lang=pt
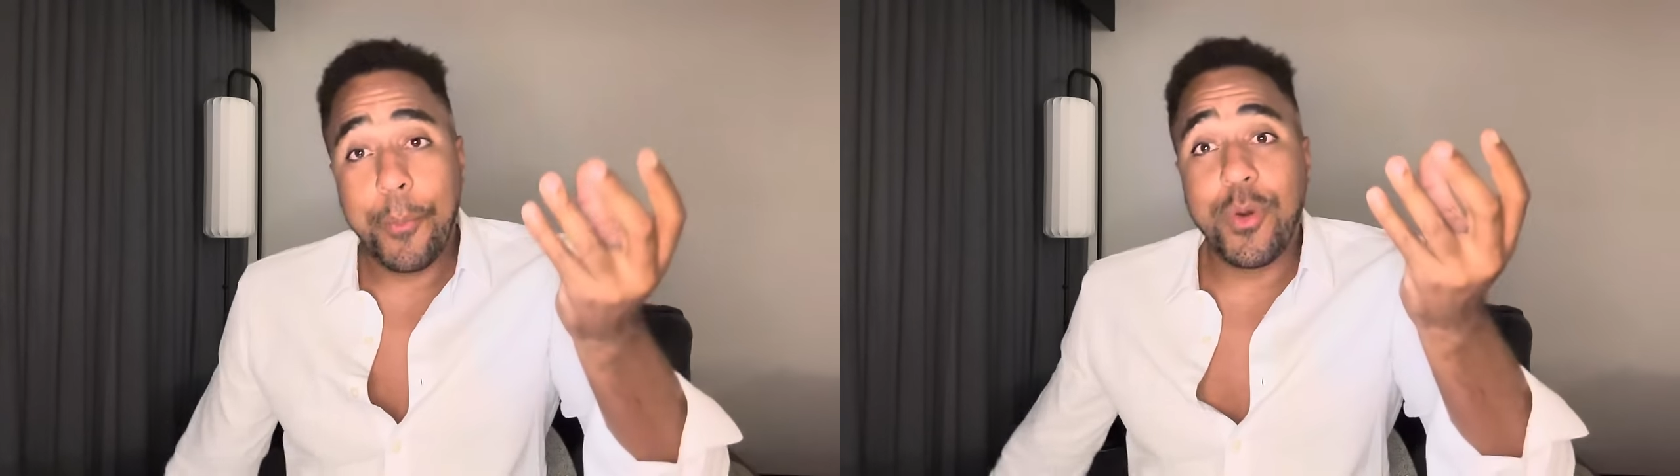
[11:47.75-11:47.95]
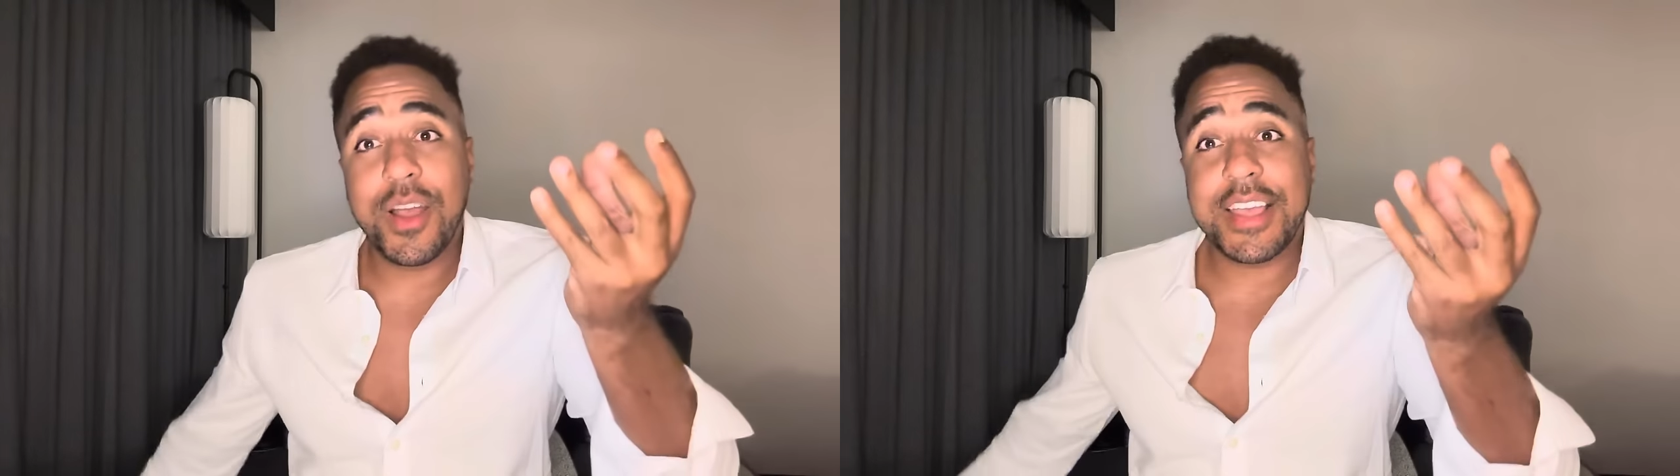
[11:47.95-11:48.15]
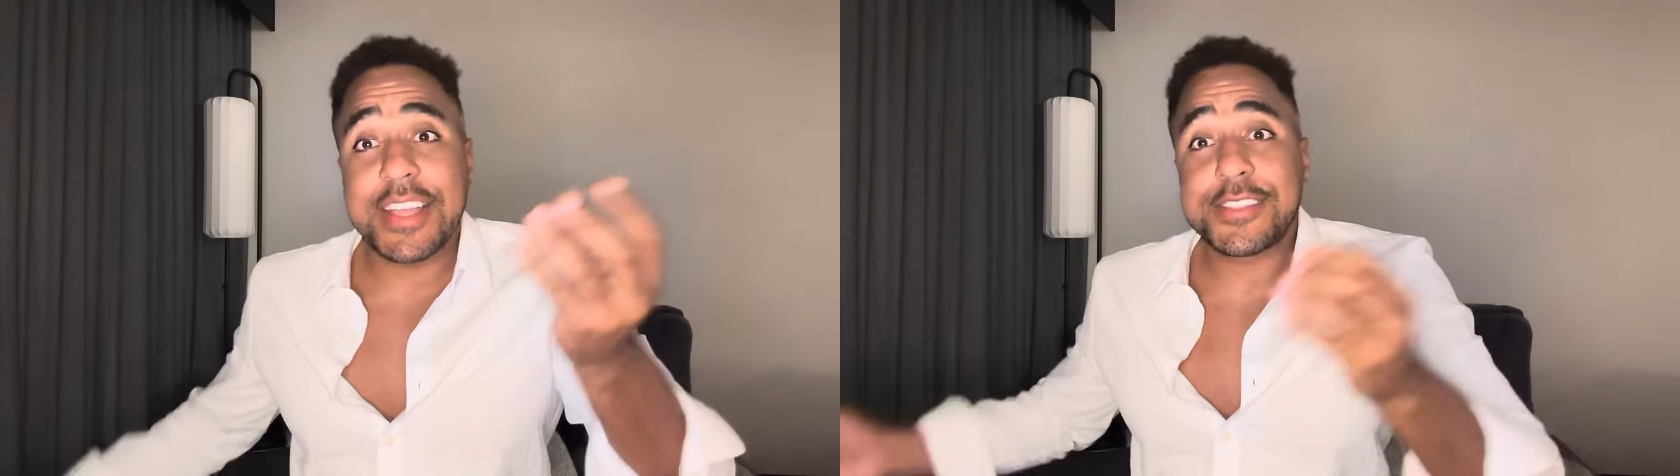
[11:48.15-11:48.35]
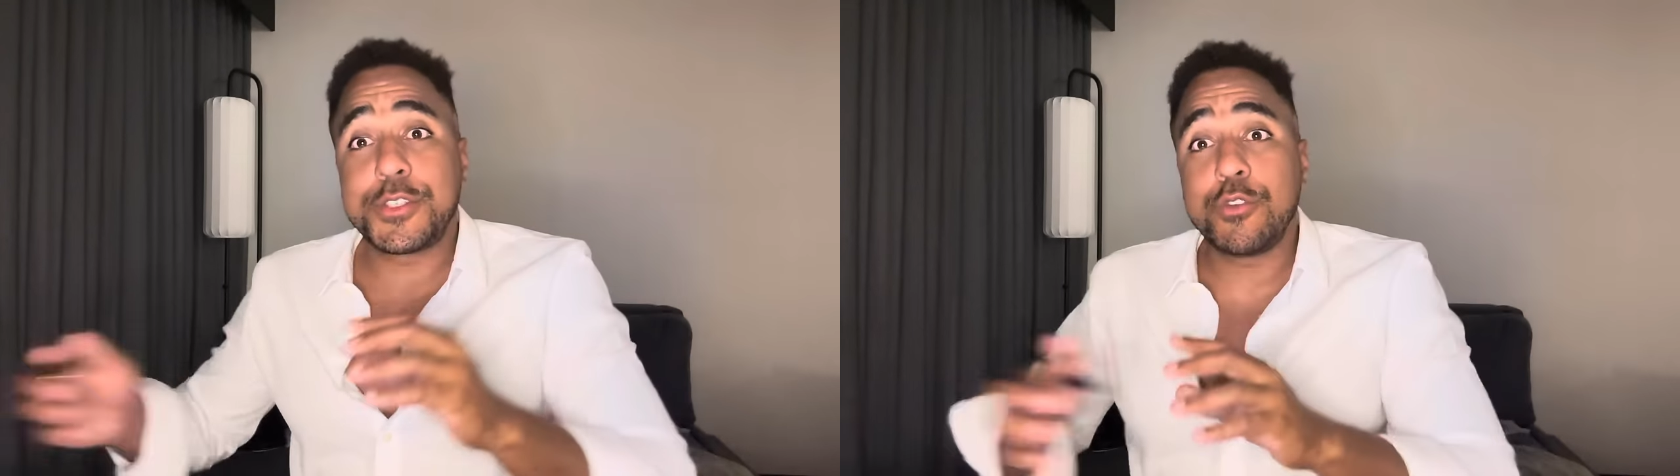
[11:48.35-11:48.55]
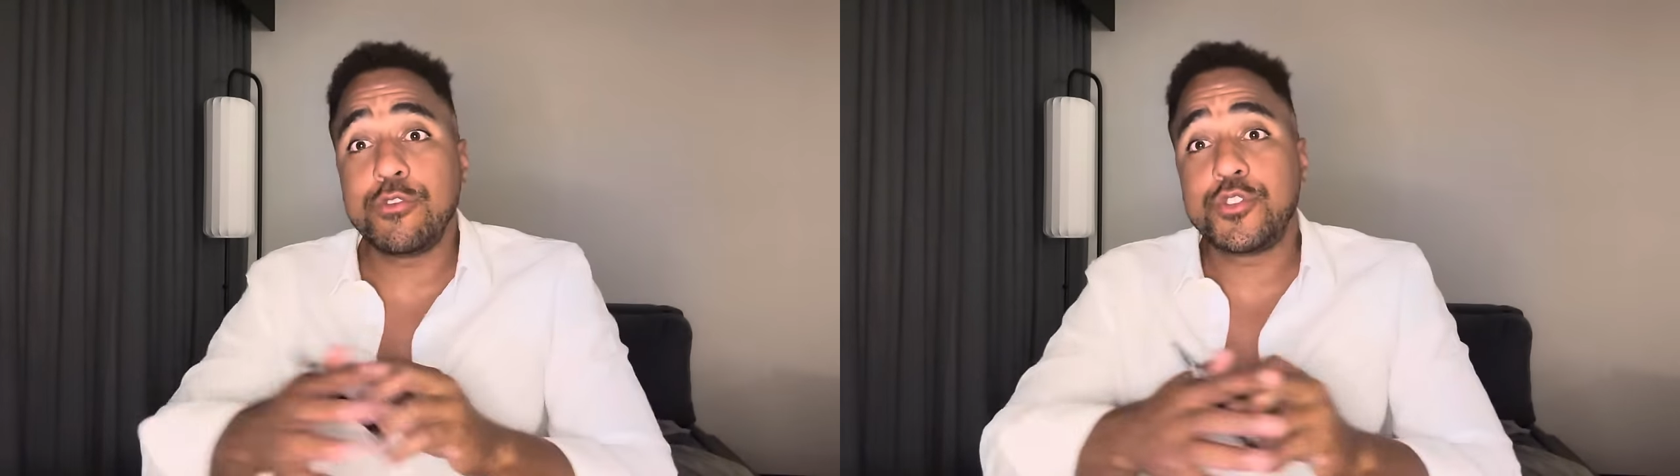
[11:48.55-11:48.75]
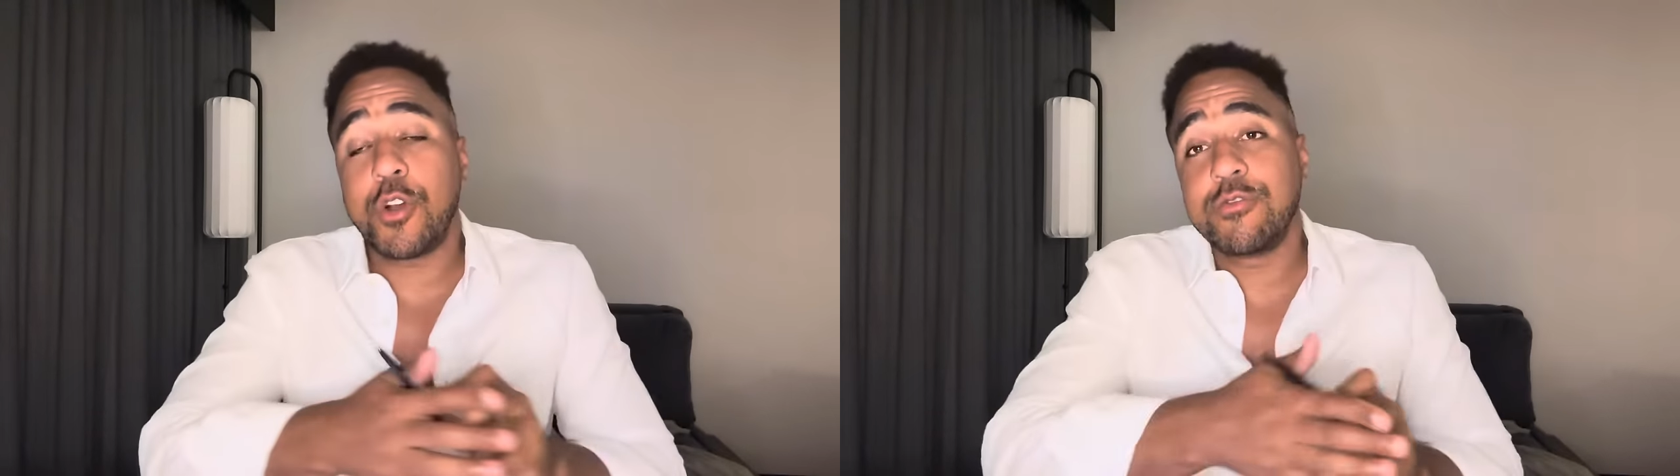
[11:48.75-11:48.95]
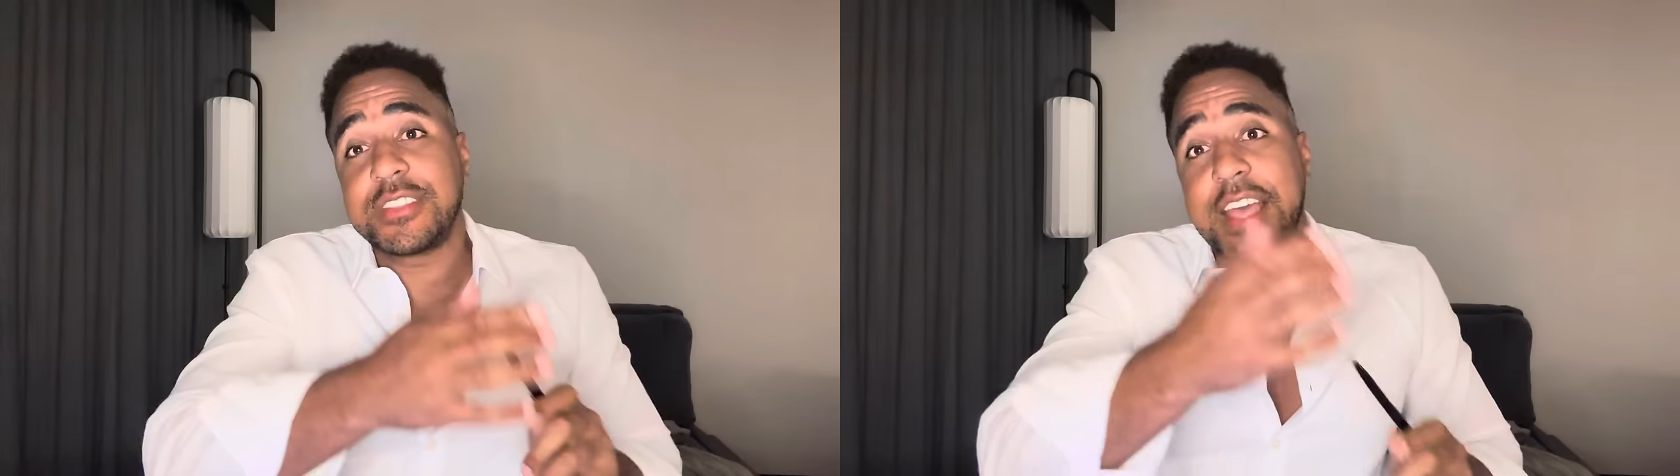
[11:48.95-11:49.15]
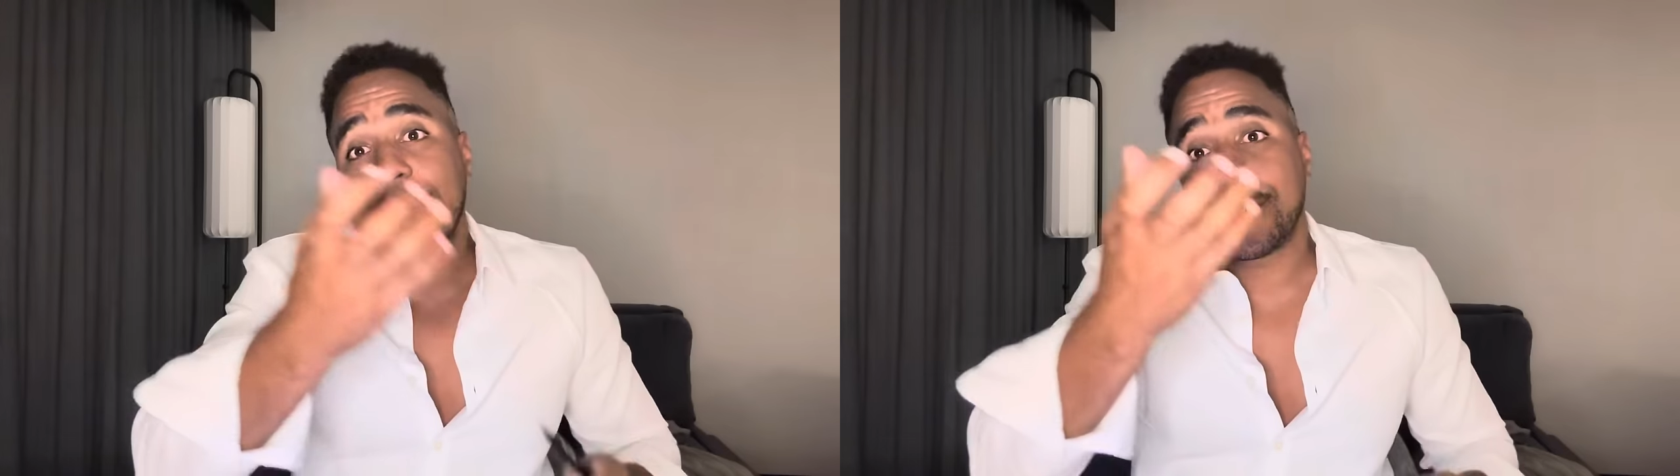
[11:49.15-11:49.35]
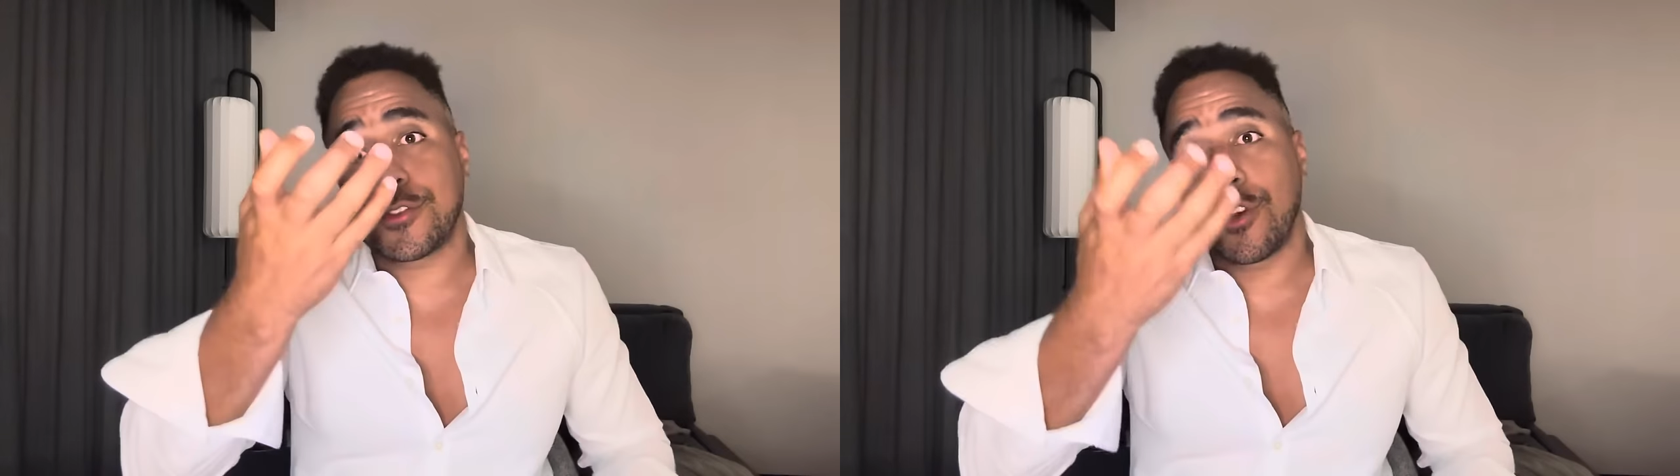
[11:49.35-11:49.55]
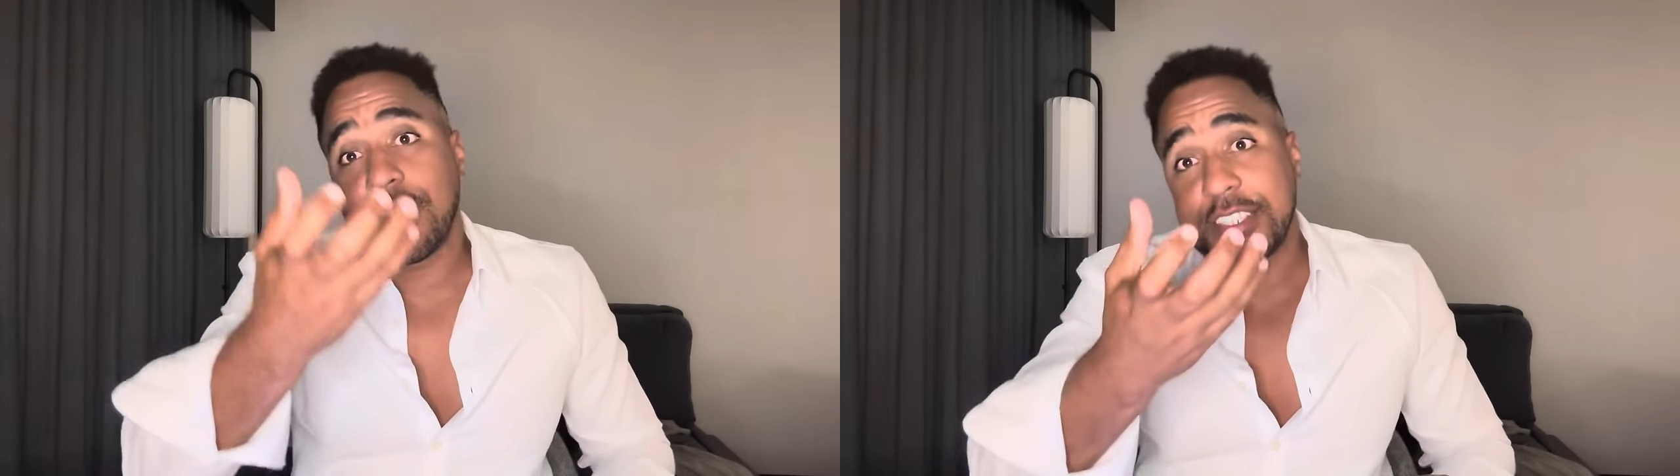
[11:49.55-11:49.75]
Porque se o John
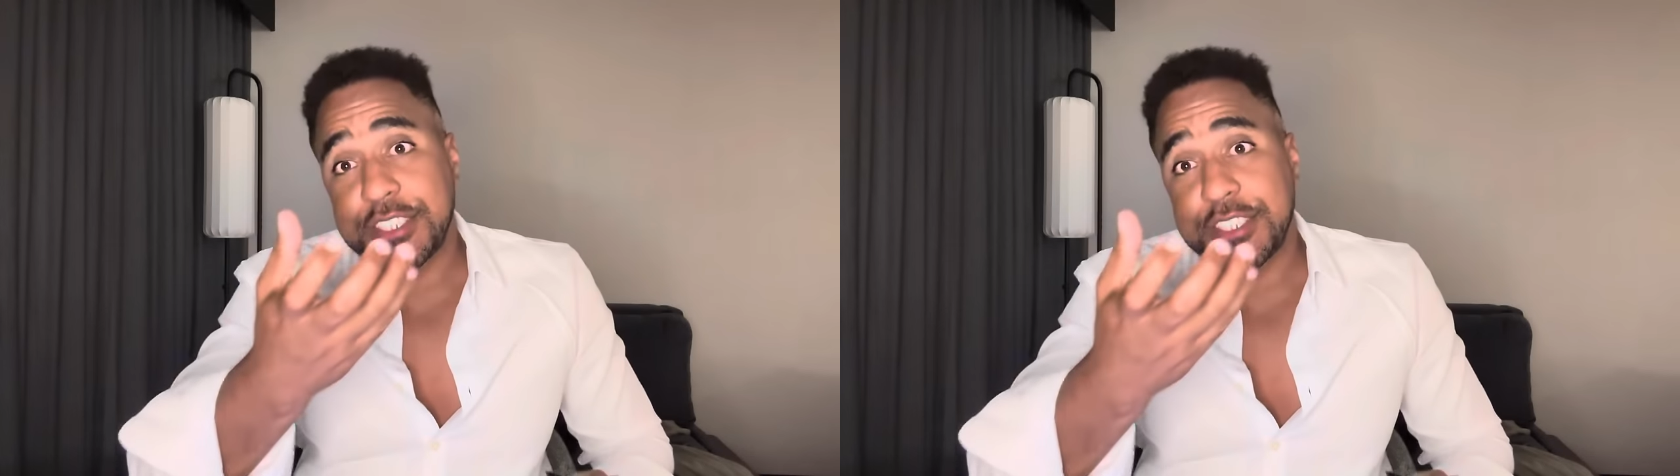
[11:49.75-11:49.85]
Textor